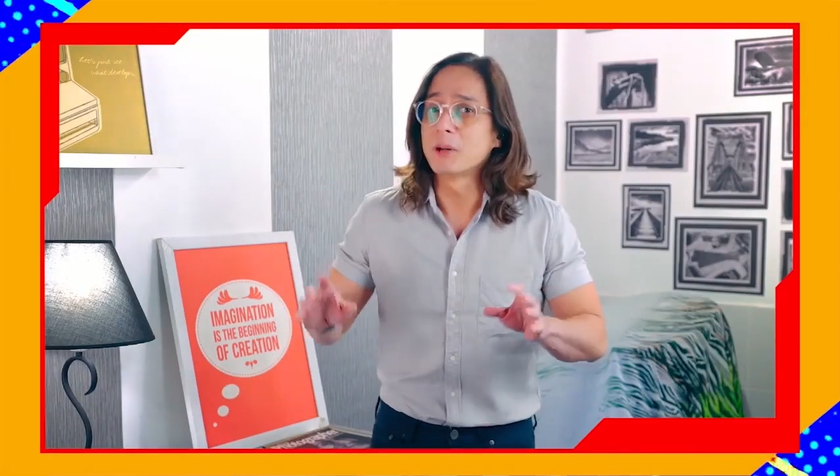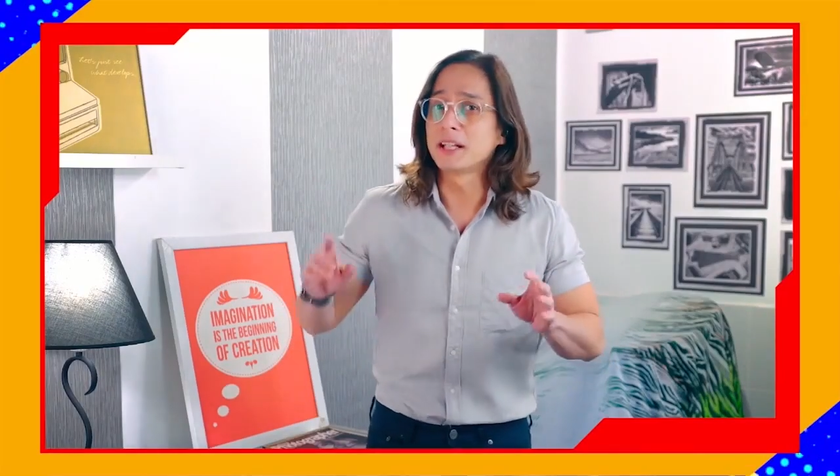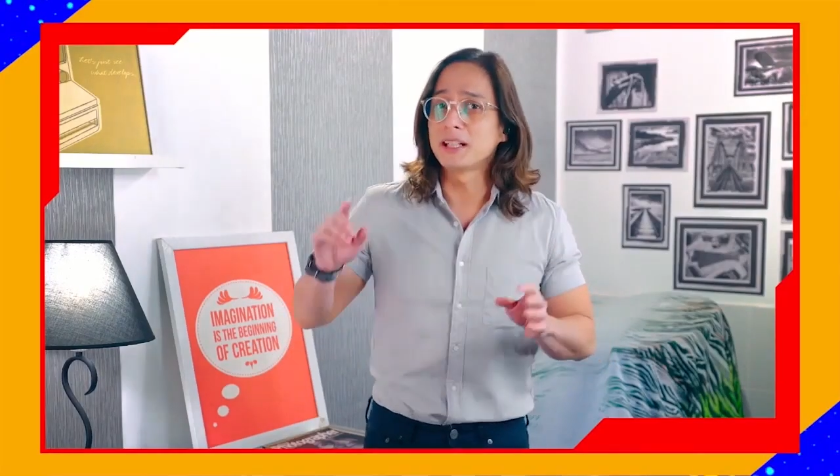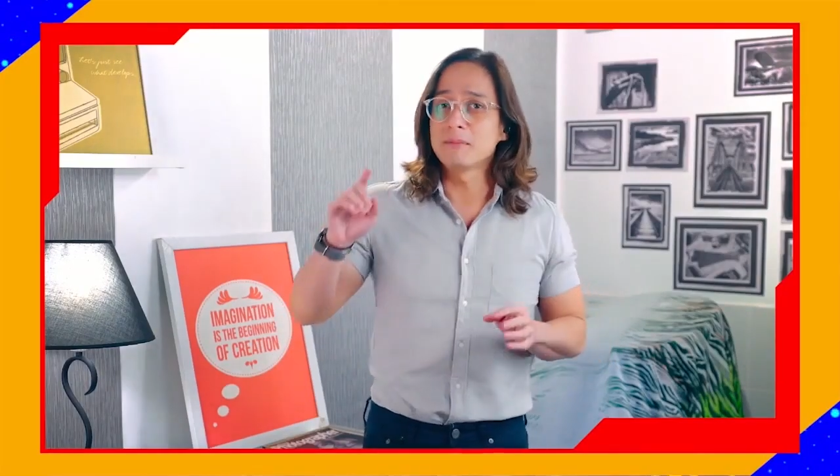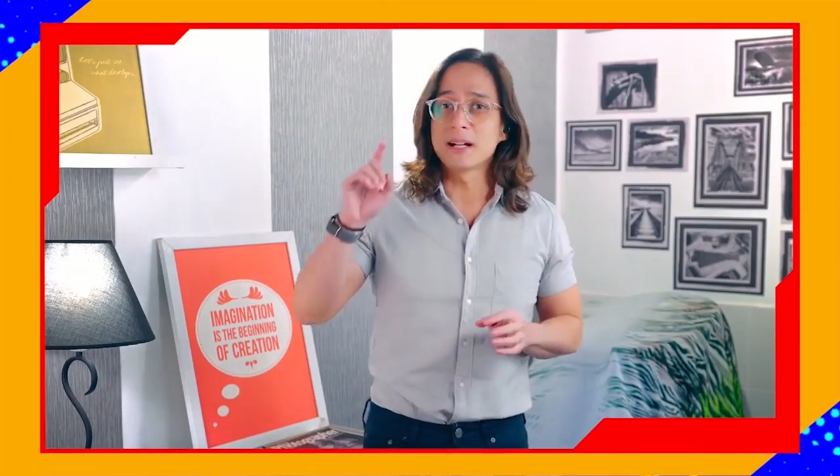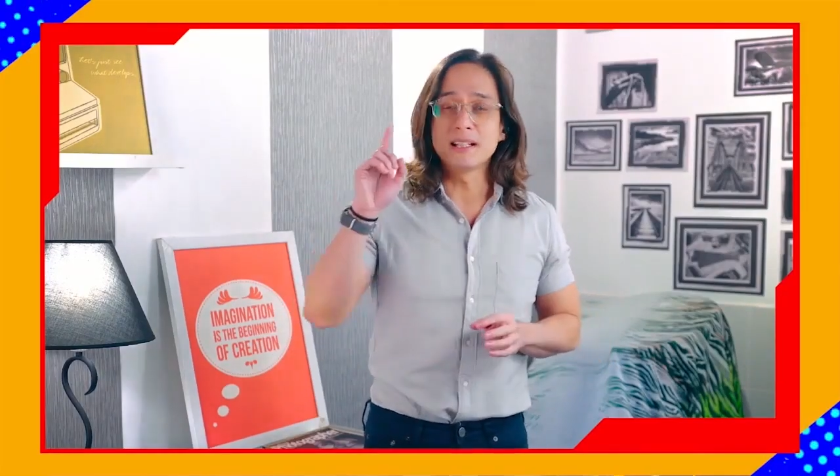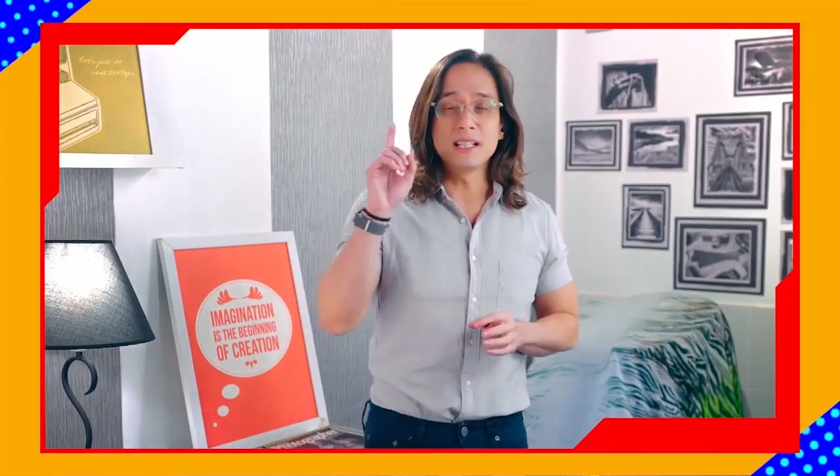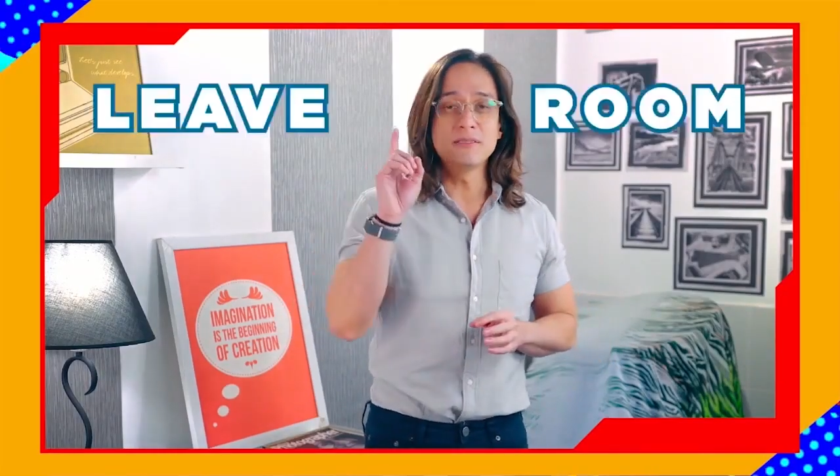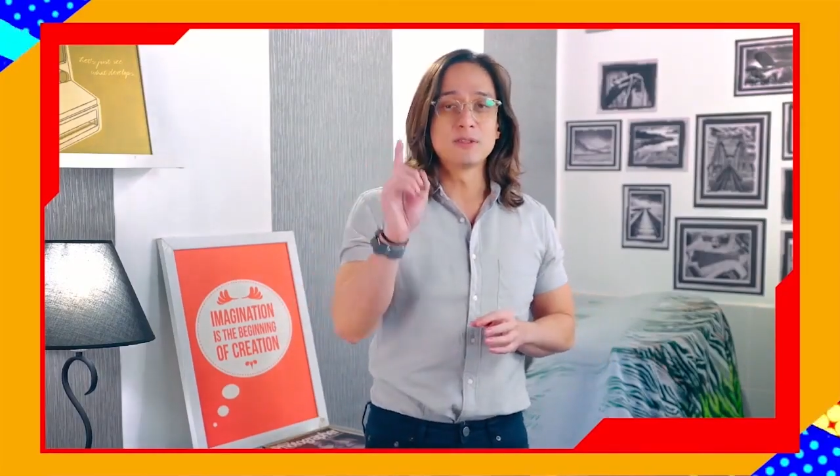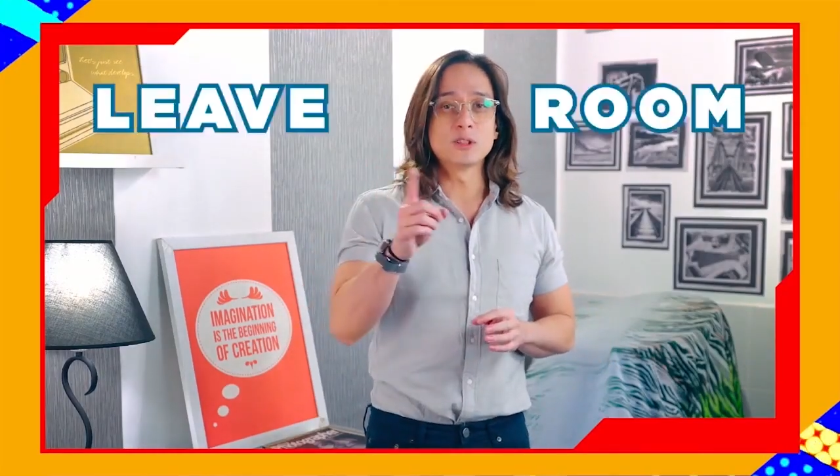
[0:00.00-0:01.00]
pwede
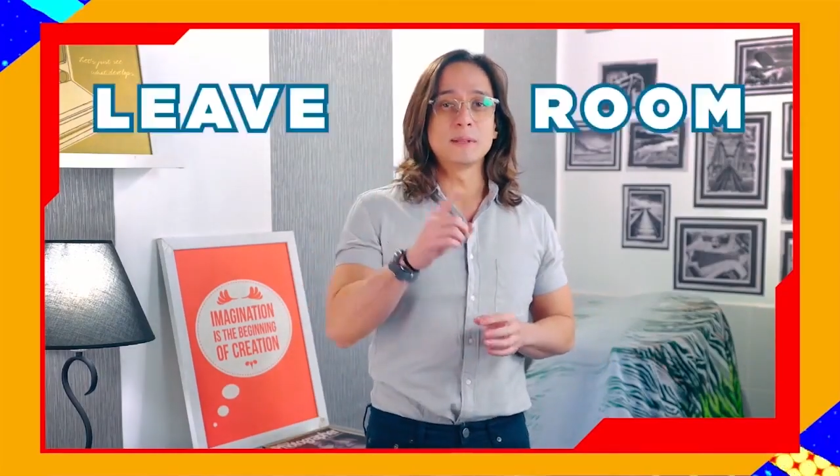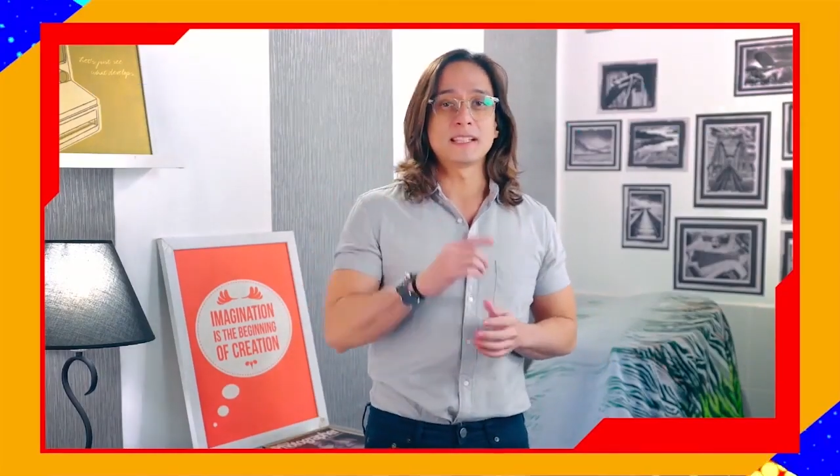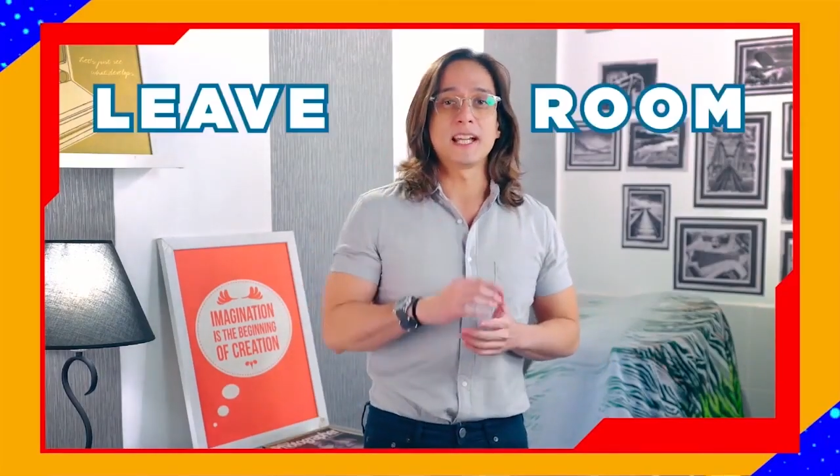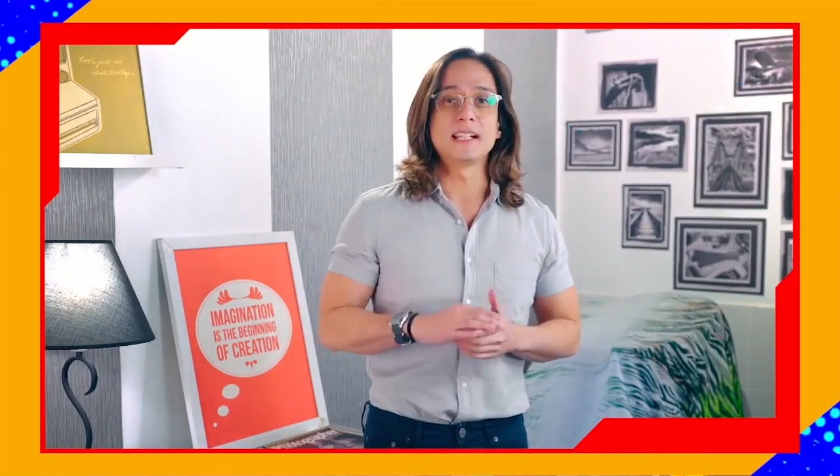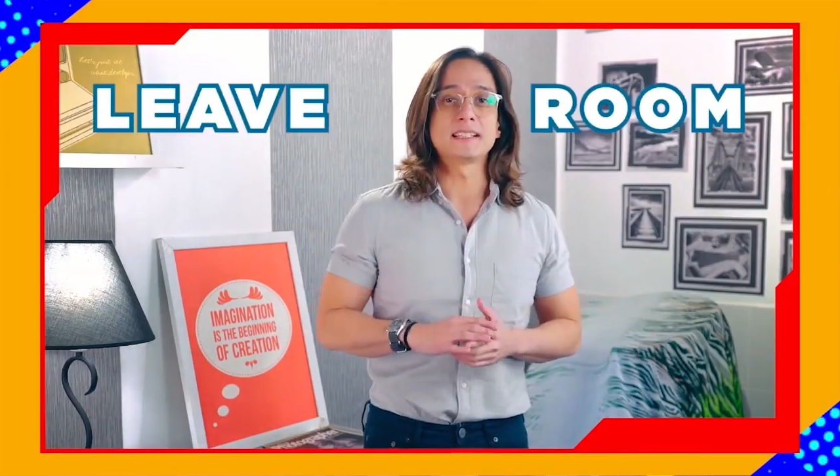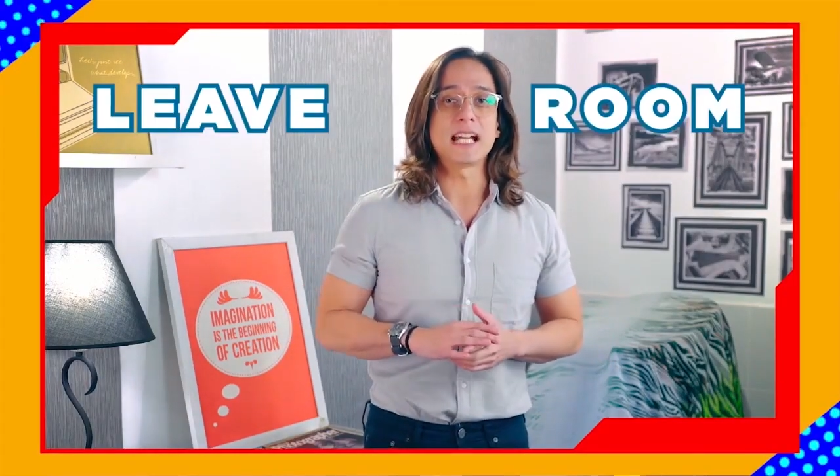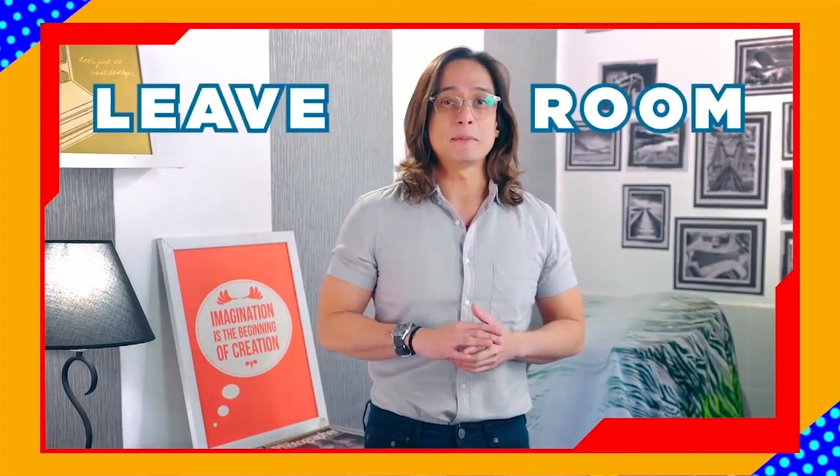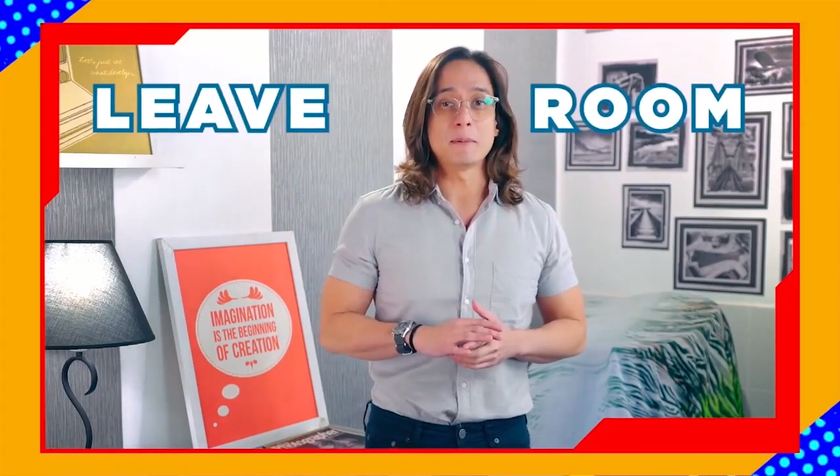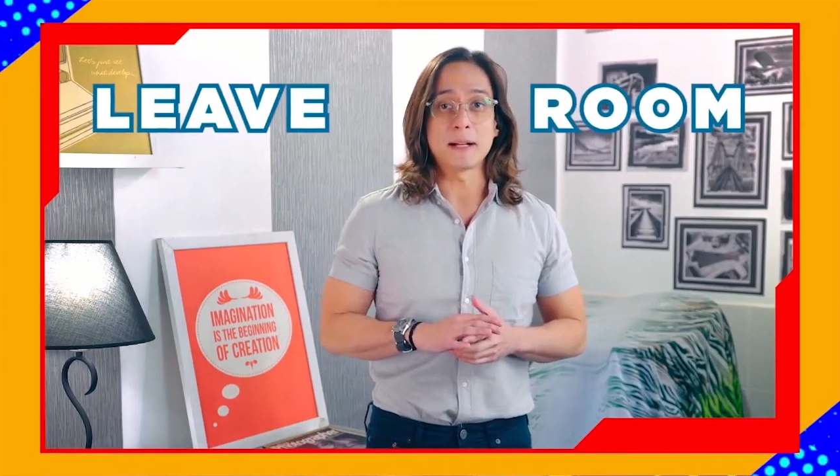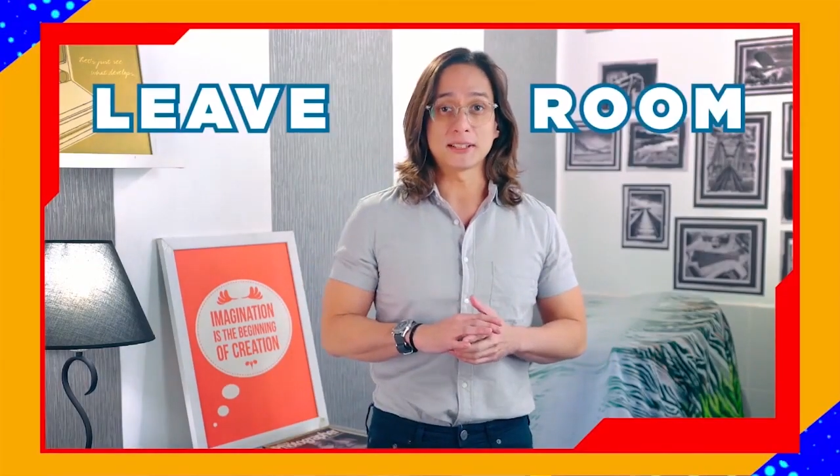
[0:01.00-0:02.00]
mag-leave at
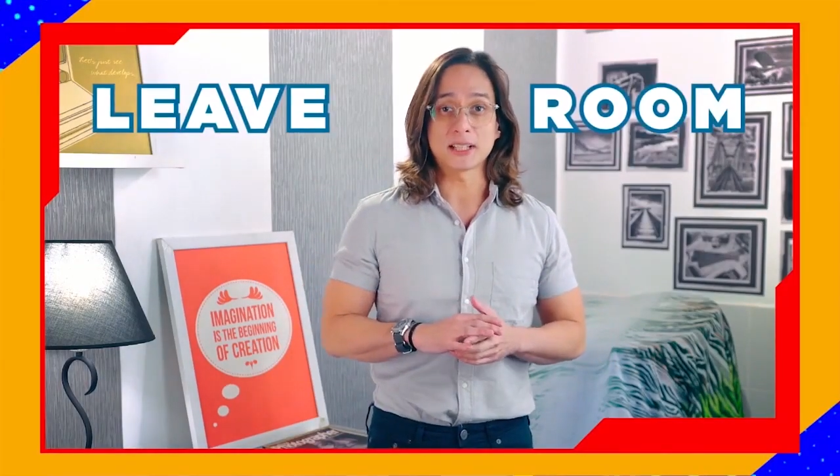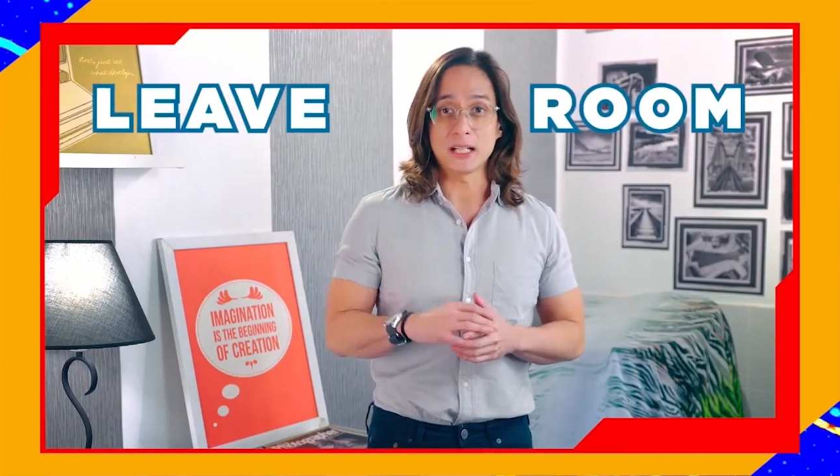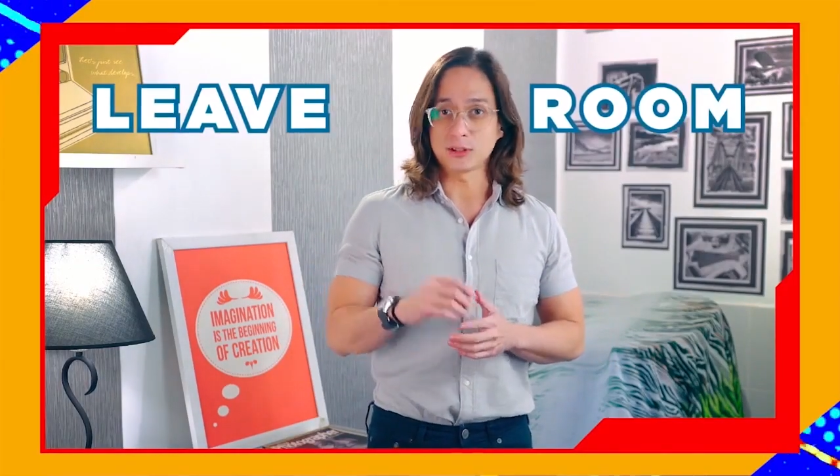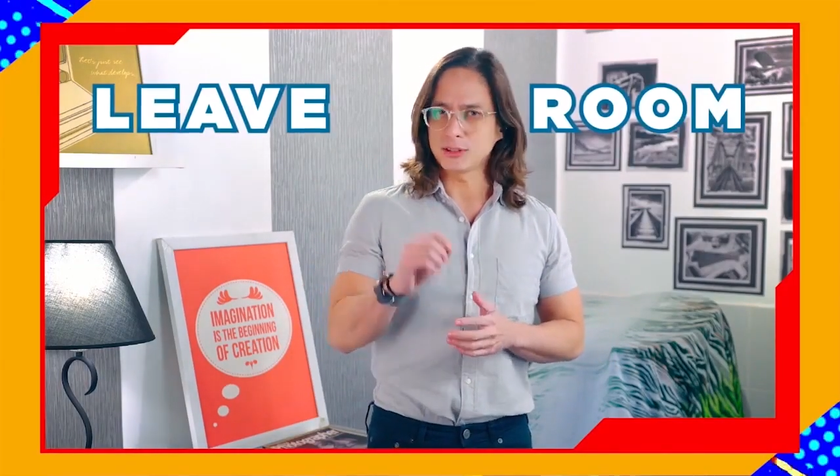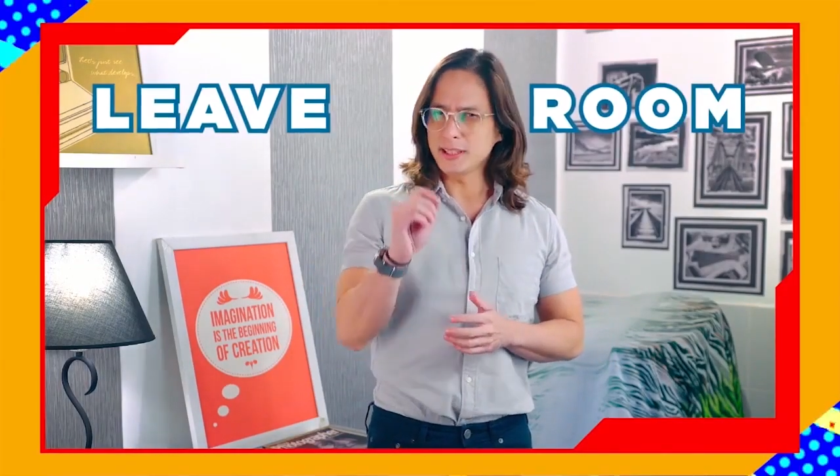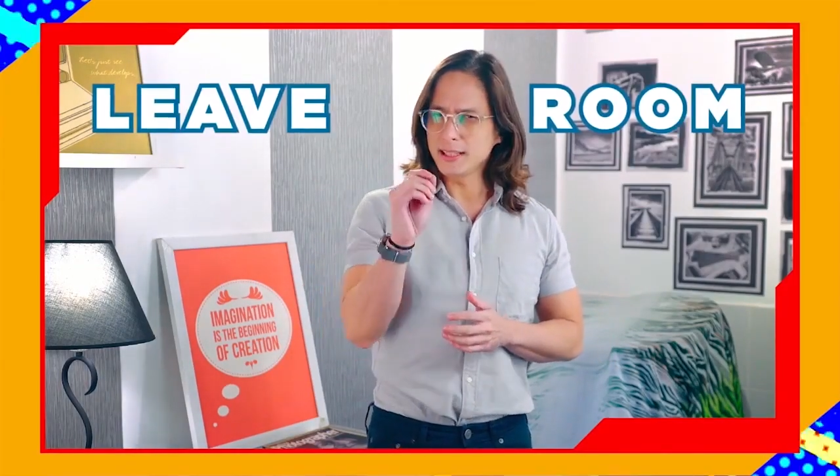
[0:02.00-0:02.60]
anytime ang mga scouts.